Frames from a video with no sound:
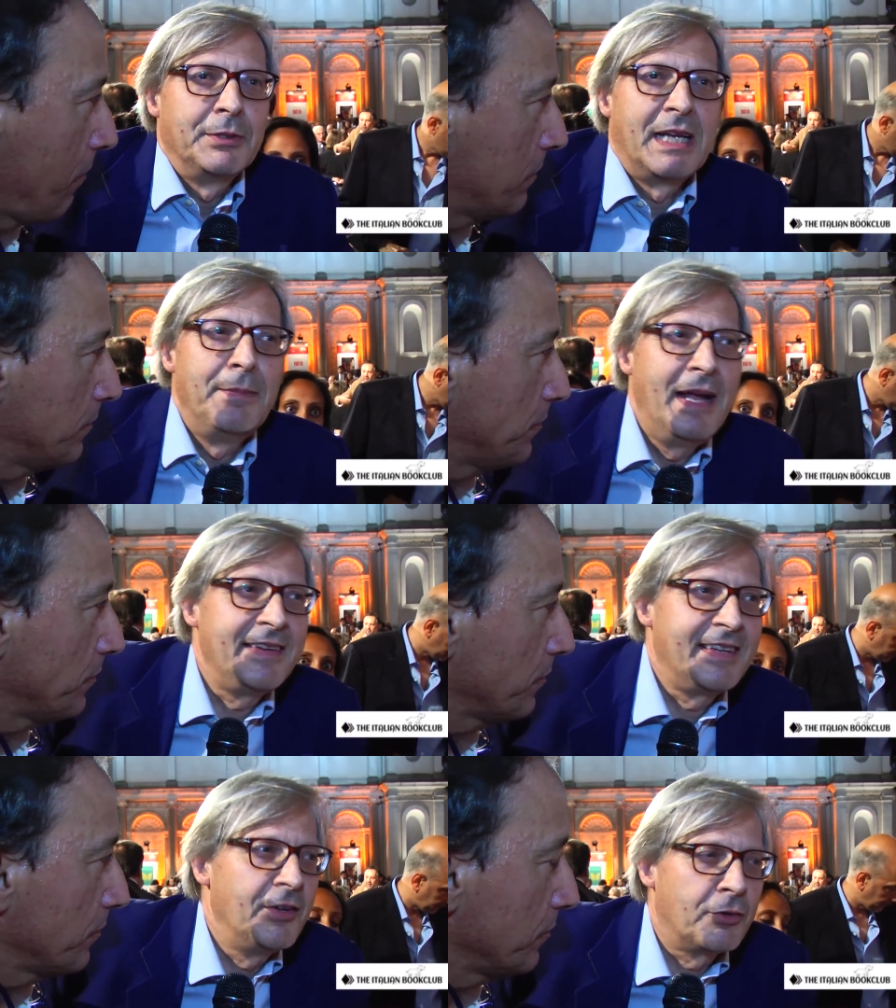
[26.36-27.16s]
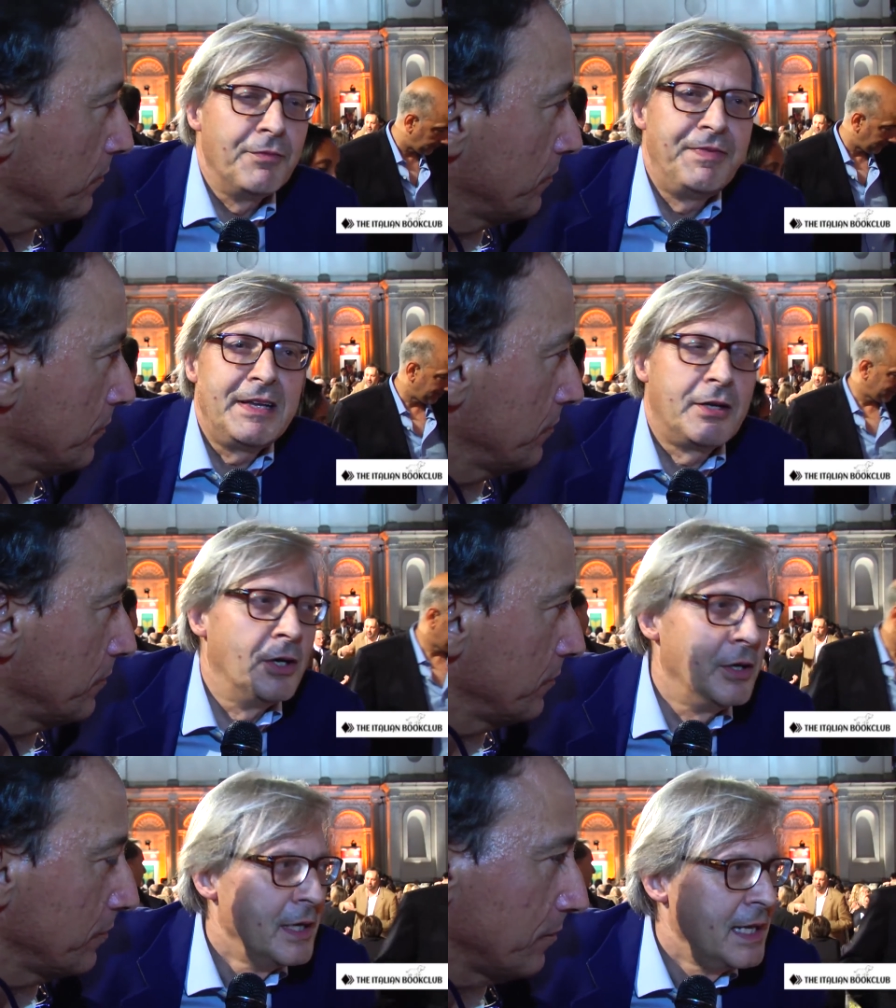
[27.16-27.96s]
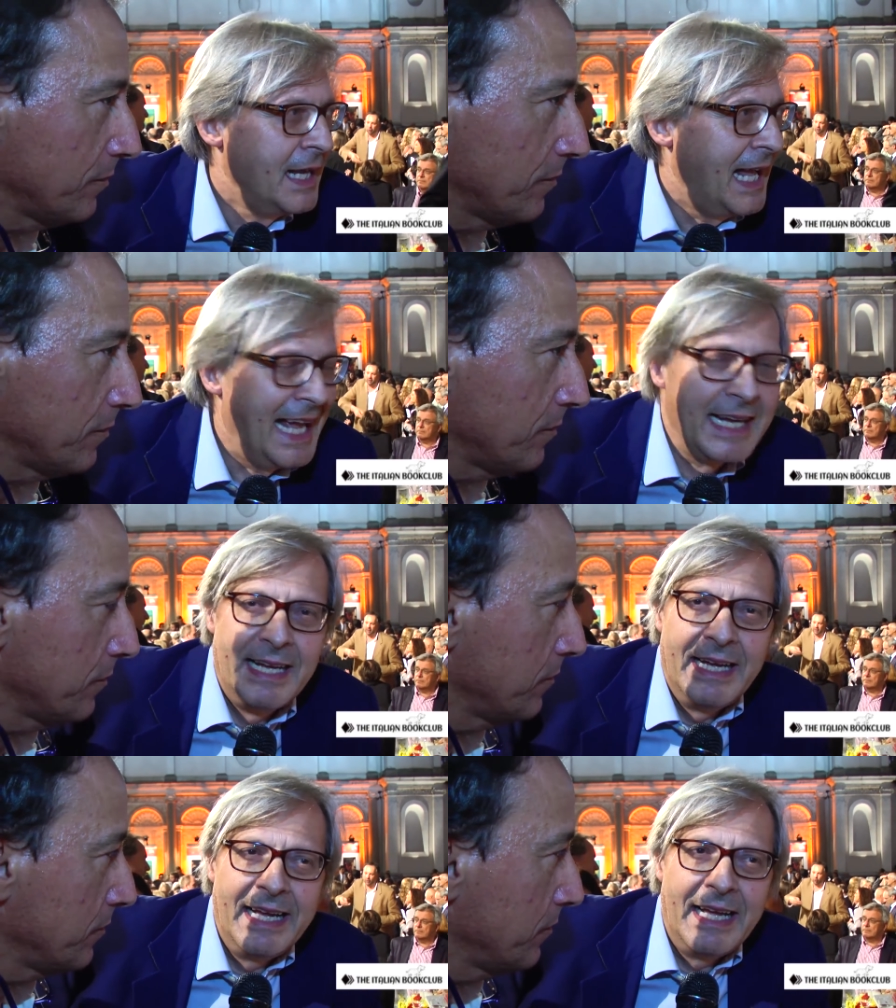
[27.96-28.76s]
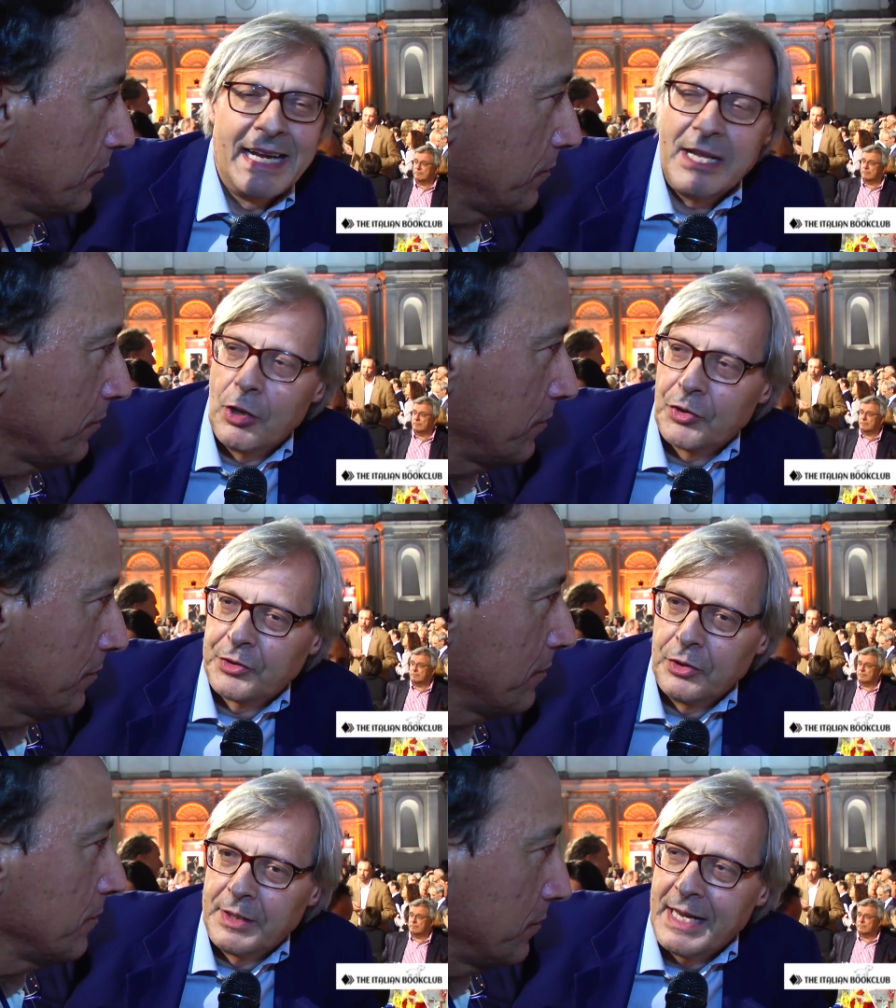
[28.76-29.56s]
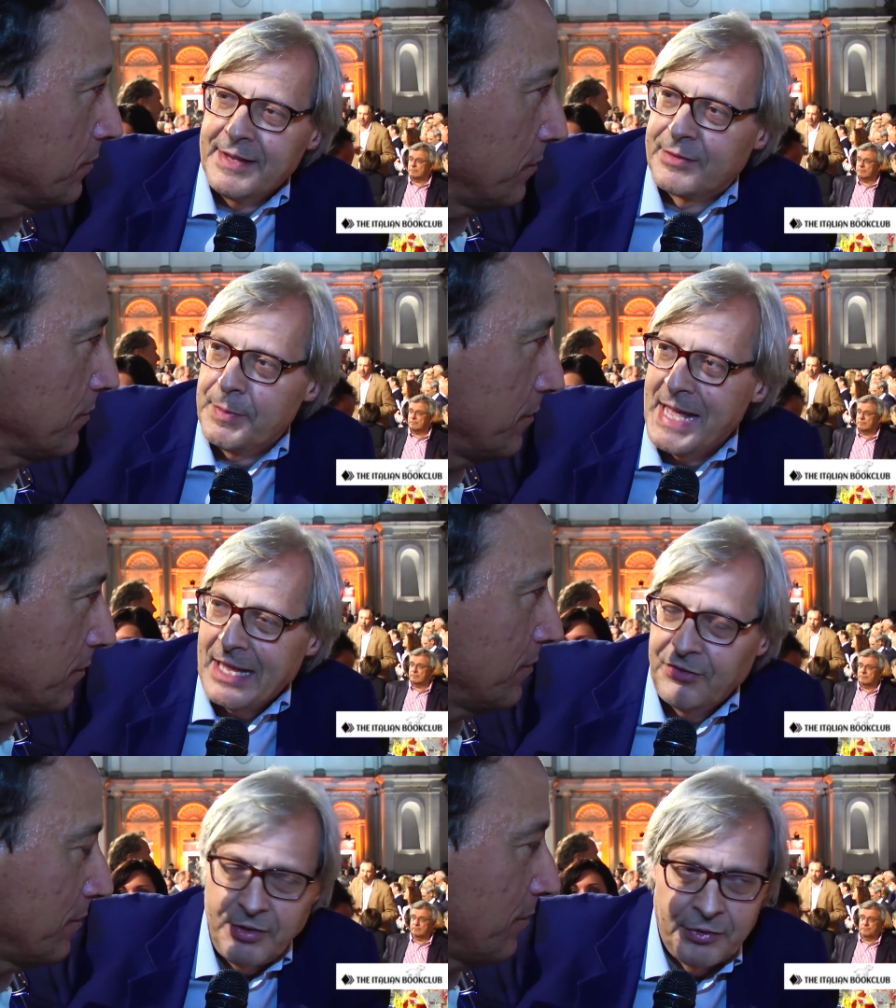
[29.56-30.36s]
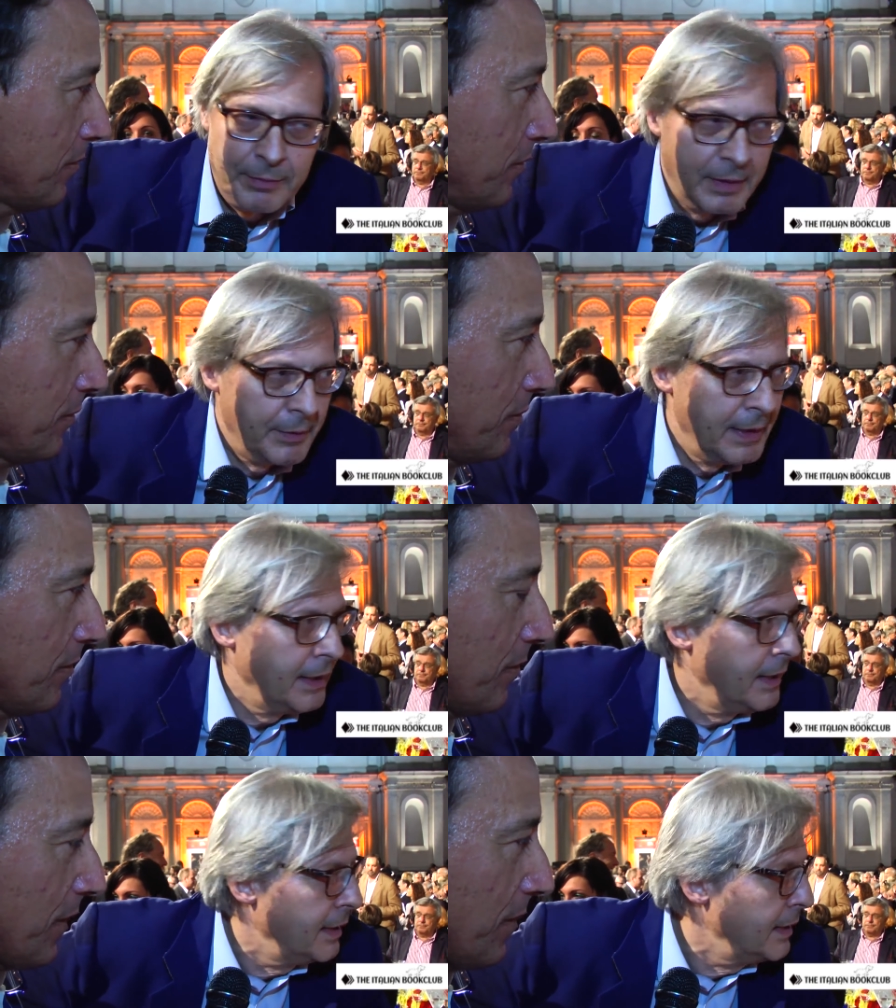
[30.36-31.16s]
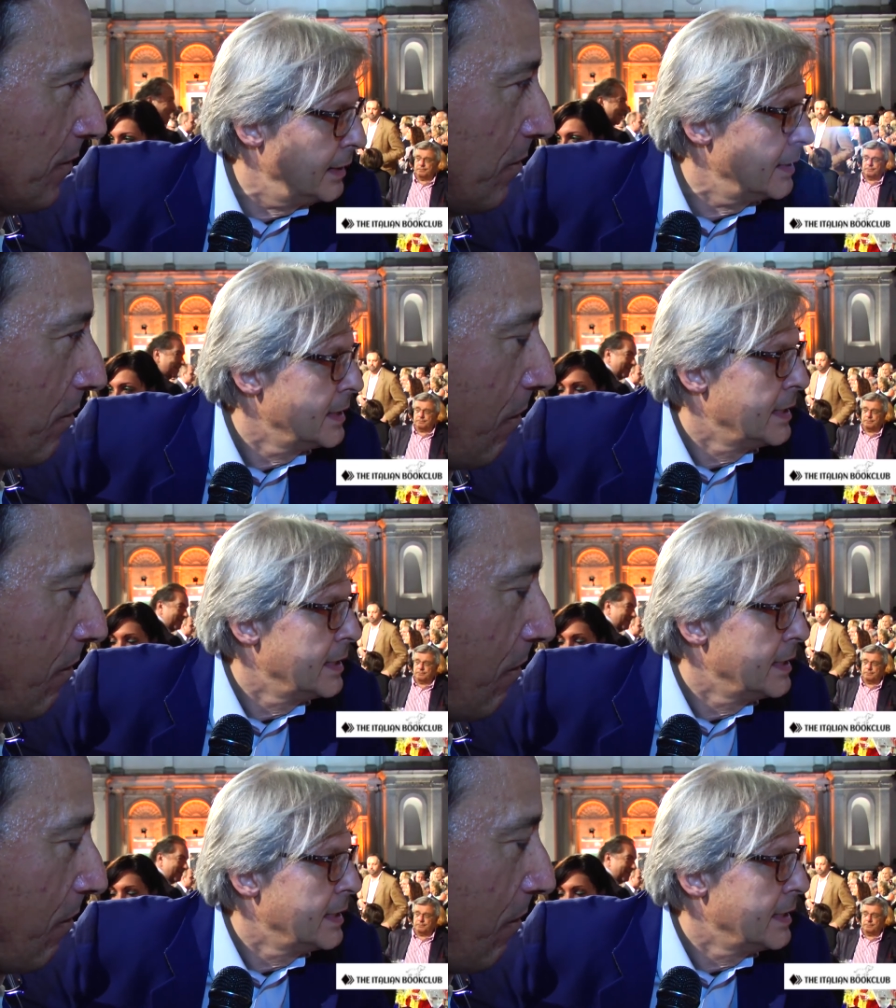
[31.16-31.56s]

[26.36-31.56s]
potrebbe essere sconfitto anche Ariosto da Enzo Biaggi, insomma, quindi